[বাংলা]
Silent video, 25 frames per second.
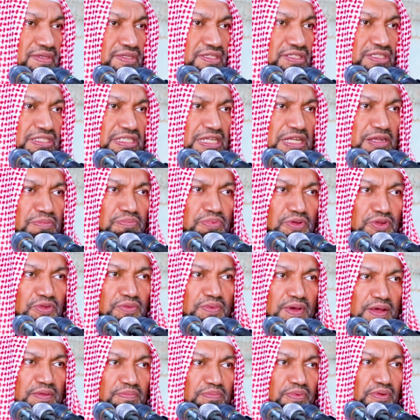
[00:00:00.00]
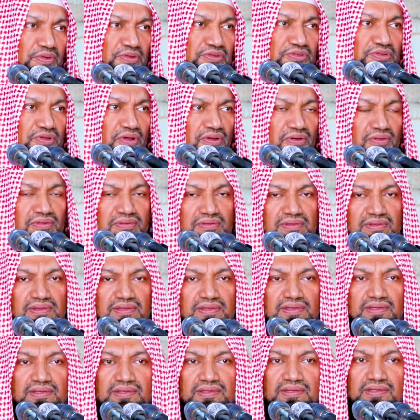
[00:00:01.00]
স্ত্রী পরিবার পরিজন
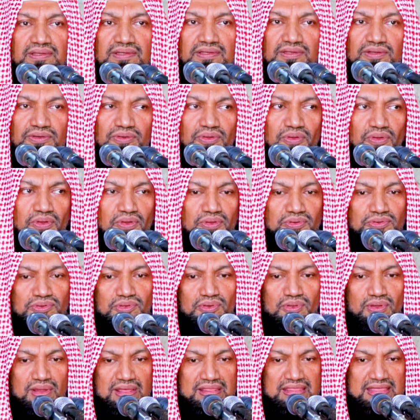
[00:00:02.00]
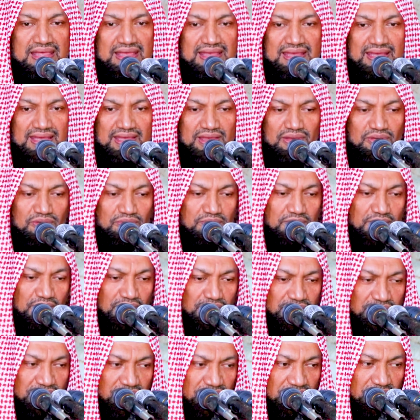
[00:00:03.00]
গ্রহণ করা থেকে কেউ
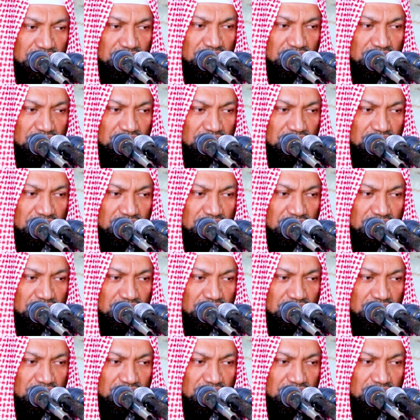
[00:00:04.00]
বিরত